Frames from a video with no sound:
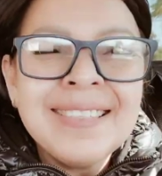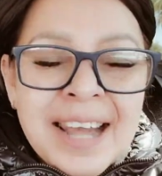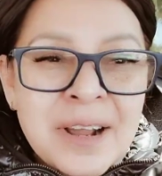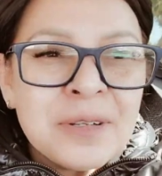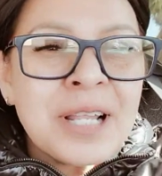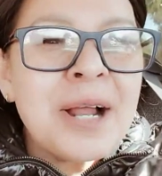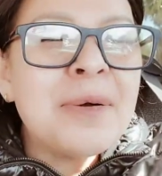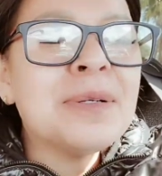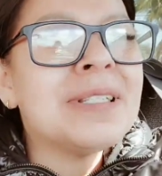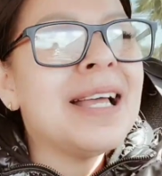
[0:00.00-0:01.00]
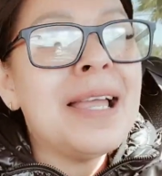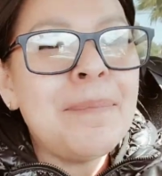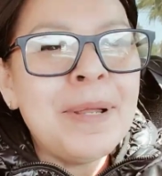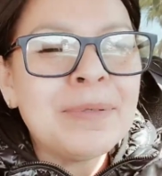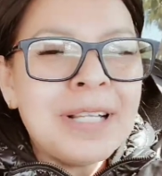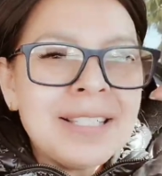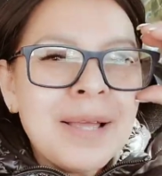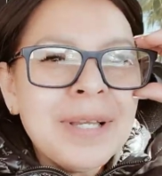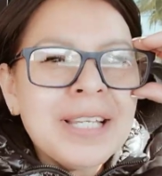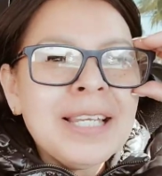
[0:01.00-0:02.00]
Traigo otra blusa, ey, pero ustedes
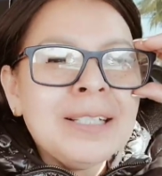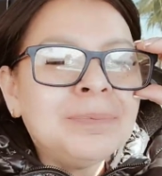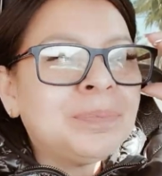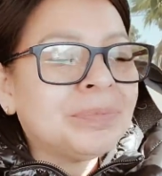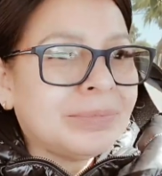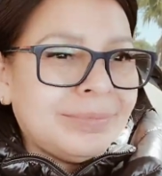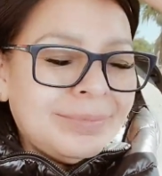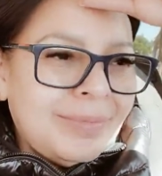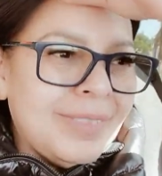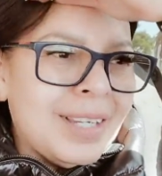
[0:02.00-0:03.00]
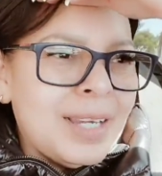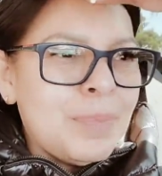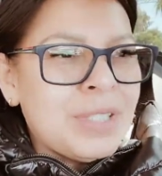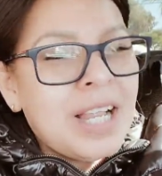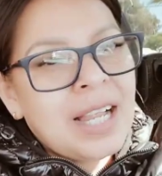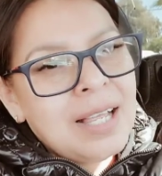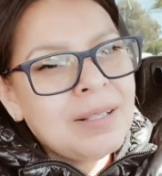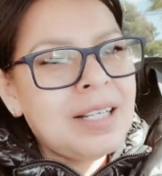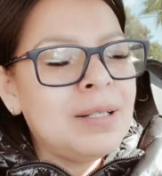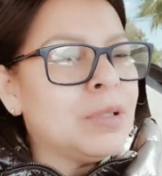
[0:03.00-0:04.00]
saben que, que pues
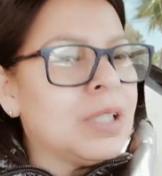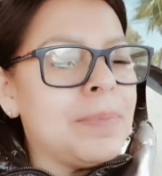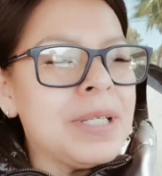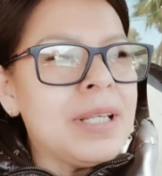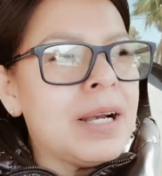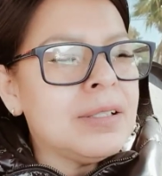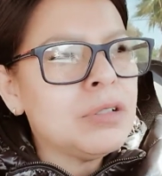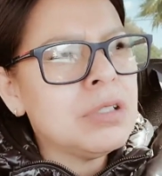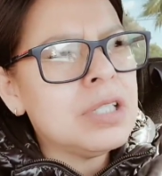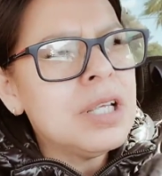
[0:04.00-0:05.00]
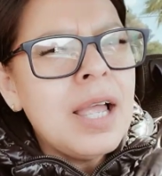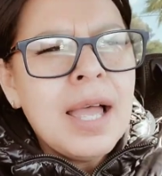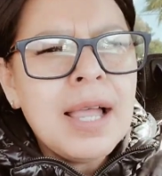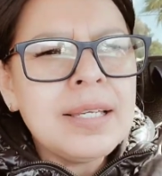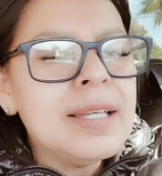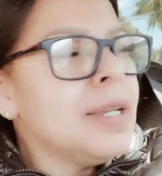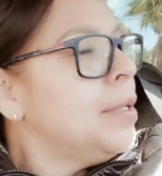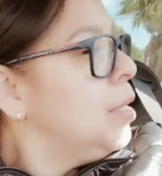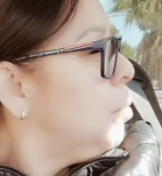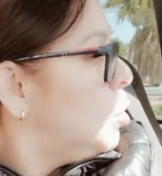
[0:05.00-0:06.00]
acá tenemos que pasar, entonces aquí
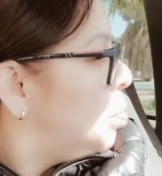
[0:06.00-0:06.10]
vinimos